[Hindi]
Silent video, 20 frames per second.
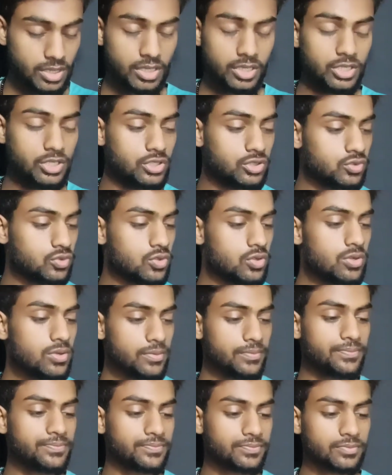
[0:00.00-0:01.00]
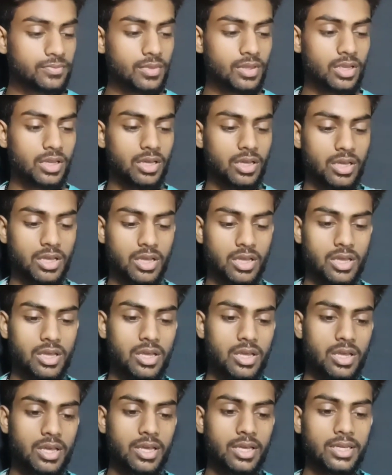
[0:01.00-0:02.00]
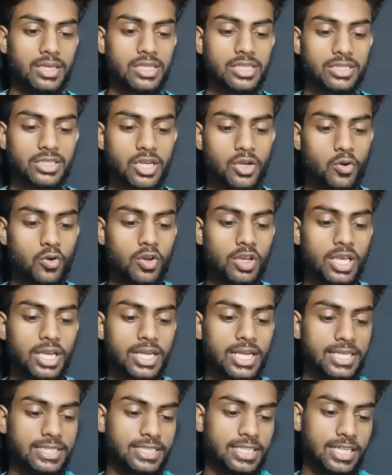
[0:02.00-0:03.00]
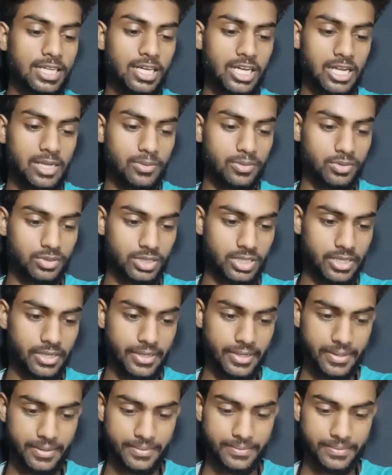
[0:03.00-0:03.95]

इसको इसका होलिया कैसे ख़राब होता है